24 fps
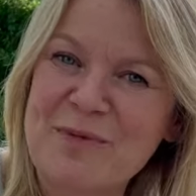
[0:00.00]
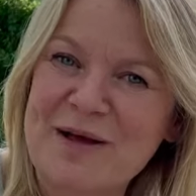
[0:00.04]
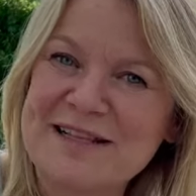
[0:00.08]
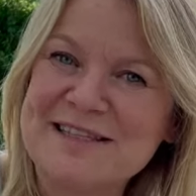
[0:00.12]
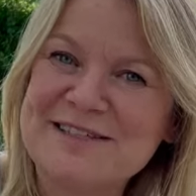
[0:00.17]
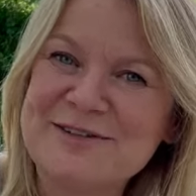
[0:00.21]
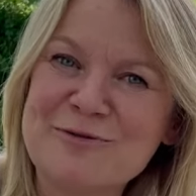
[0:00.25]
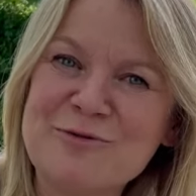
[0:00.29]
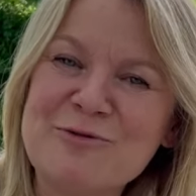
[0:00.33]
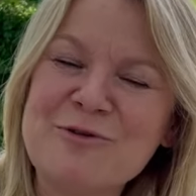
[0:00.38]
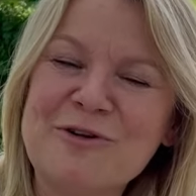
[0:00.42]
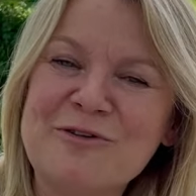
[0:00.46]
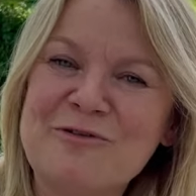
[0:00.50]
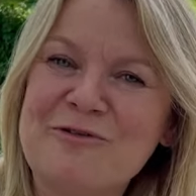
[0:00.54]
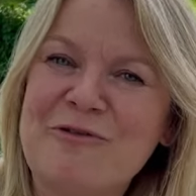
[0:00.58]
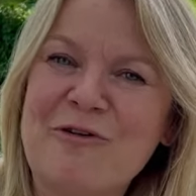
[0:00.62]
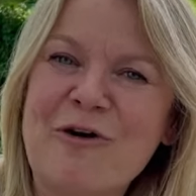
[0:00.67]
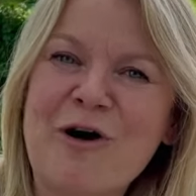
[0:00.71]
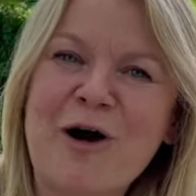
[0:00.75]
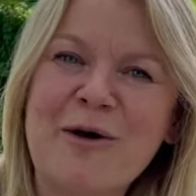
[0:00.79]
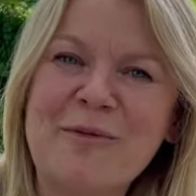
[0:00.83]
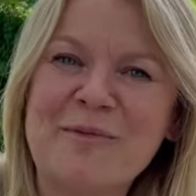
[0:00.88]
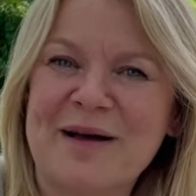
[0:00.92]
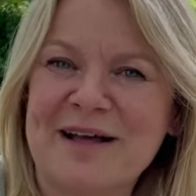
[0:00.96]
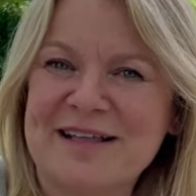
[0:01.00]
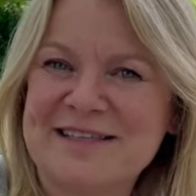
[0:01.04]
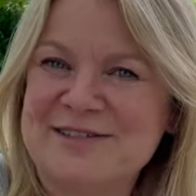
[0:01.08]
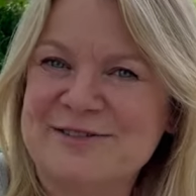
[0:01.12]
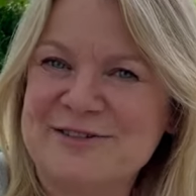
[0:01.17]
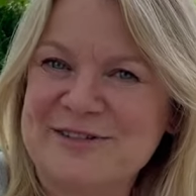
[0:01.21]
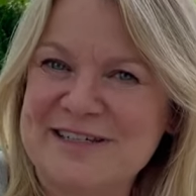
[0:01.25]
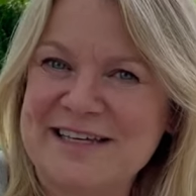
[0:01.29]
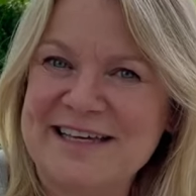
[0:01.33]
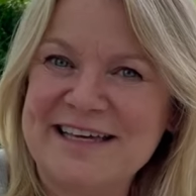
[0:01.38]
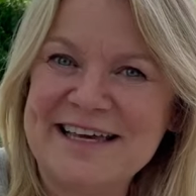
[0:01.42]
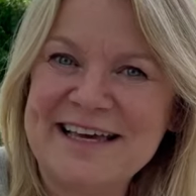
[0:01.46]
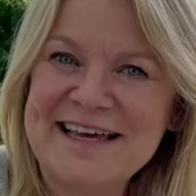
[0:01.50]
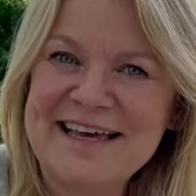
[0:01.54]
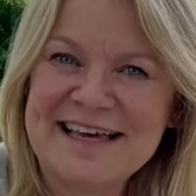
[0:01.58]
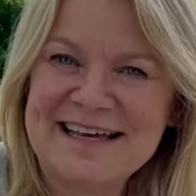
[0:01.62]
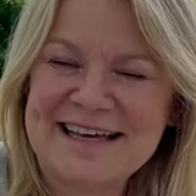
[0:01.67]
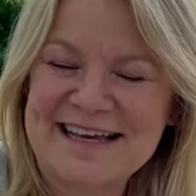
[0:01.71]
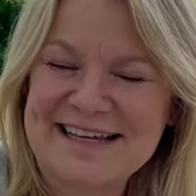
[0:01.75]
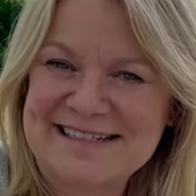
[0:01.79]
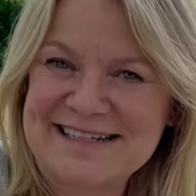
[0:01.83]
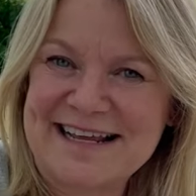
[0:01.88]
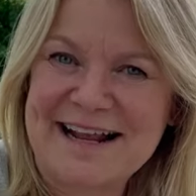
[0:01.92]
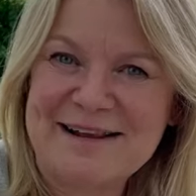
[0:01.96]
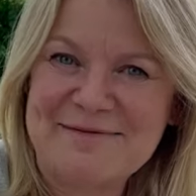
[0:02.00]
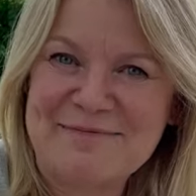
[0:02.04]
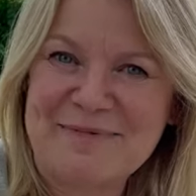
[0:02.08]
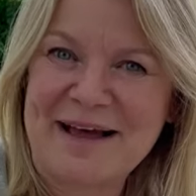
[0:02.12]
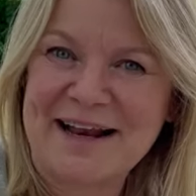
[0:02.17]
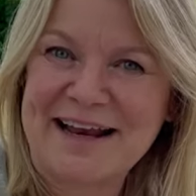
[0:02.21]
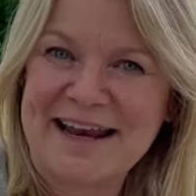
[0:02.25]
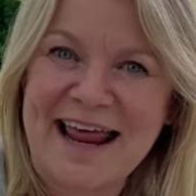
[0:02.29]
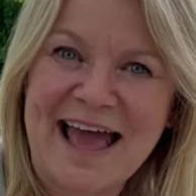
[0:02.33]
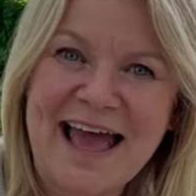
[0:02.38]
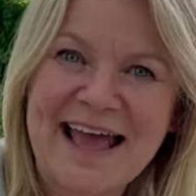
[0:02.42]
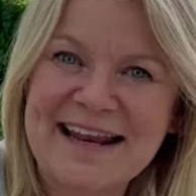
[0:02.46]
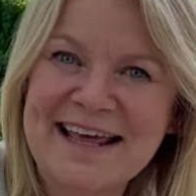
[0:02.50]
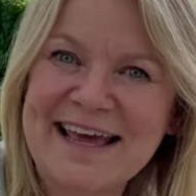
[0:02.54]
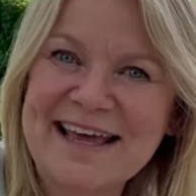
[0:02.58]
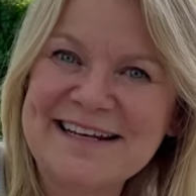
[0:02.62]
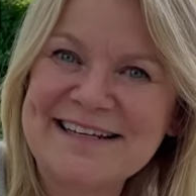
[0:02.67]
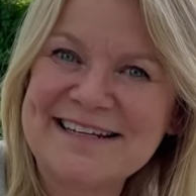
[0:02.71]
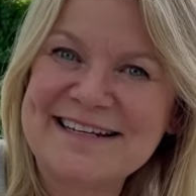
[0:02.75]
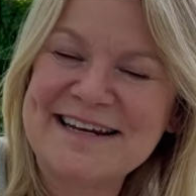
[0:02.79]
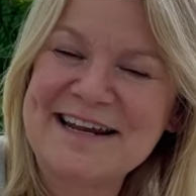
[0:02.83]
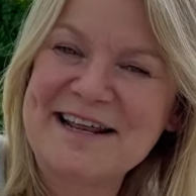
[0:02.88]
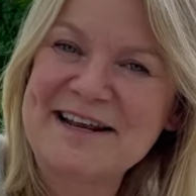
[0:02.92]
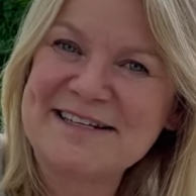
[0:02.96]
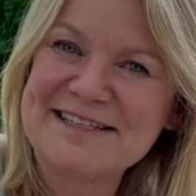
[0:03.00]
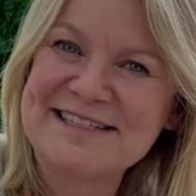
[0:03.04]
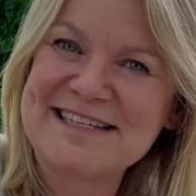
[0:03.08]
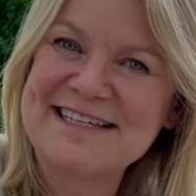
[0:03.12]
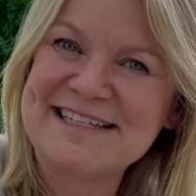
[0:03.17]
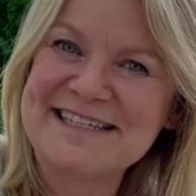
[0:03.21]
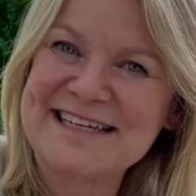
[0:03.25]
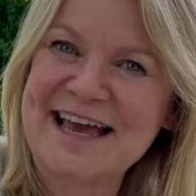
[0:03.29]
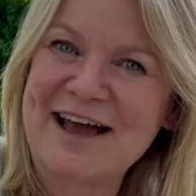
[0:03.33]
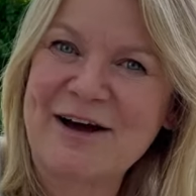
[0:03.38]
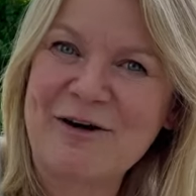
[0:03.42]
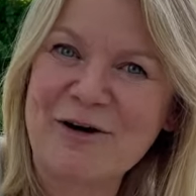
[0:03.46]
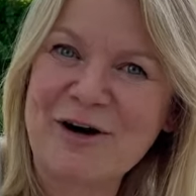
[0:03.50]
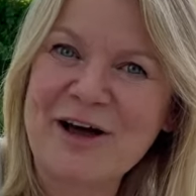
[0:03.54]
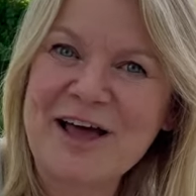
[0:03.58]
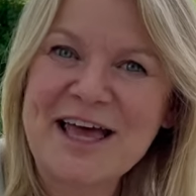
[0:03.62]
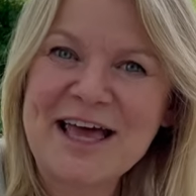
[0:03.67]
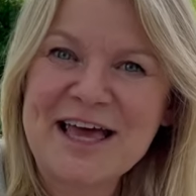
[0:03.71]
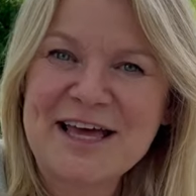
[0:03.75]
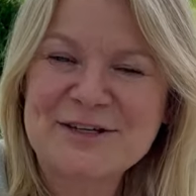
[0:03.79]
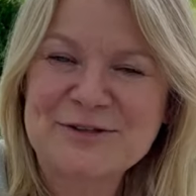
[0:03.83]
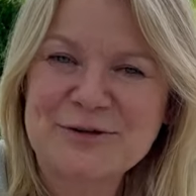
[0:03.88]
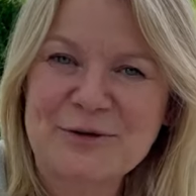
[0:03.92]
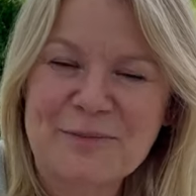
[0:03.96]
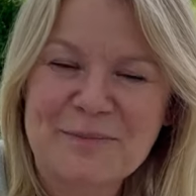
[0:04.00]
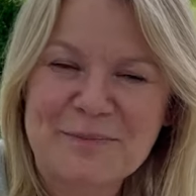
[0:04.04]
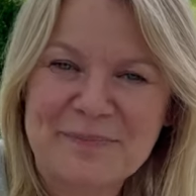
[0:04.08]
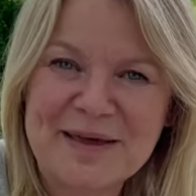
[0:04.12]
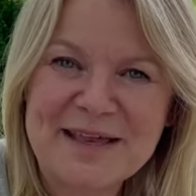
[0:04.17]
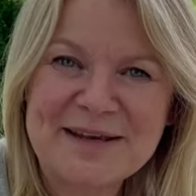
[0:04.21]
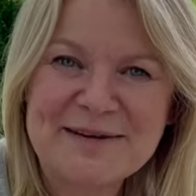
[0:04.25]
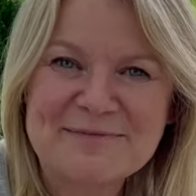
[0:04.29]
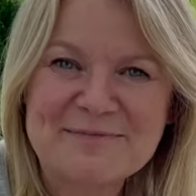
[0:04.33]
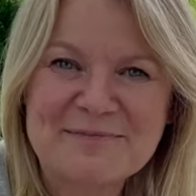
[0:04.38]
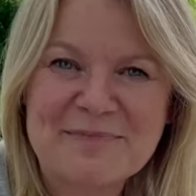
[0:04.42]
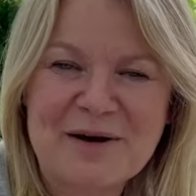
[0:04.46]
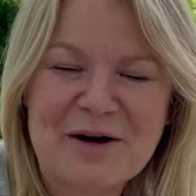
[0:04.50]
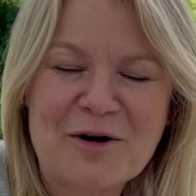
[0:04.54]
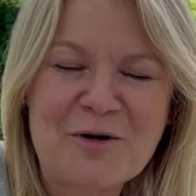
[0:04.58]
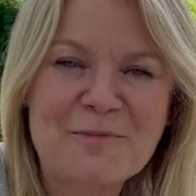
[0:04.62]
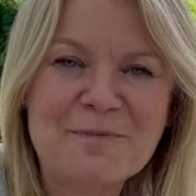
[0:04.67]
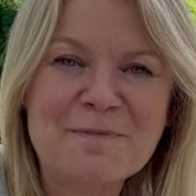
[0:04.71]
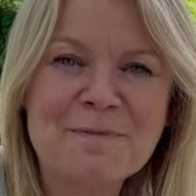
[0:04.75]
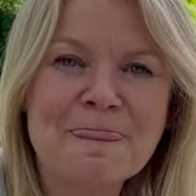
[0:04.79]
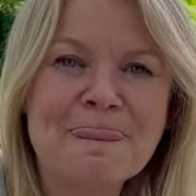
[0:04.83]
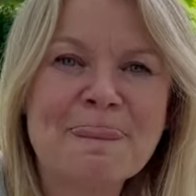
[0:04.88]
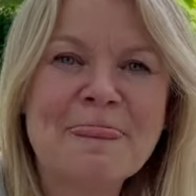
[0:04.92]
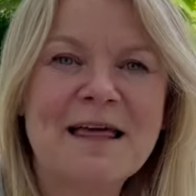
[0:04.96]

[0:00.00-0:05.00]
als Kugelform, also die Catalpa nana, die nennt sich ja auch Trompetenbaum,